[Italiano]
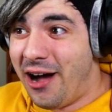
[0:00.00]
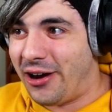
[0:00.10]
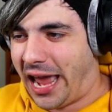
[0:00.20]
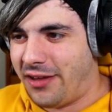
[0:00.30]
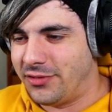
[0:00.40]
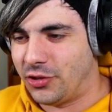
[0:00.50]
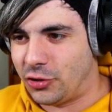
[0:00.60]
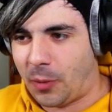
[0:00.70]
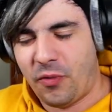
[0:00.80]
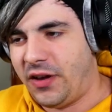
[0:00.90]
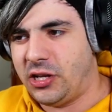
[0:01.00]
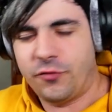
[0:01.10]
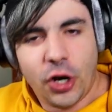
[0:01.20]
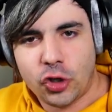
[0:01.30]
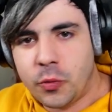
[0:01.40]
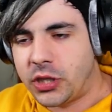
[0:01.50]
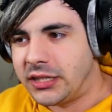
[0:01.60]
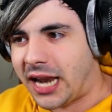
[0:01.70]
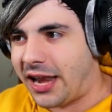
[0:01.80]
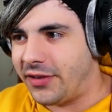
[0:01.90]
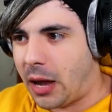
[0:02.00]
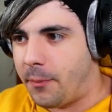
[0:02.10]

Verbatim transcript: Ok, sono troppo felice. Voglio subito entrare. Vediamo.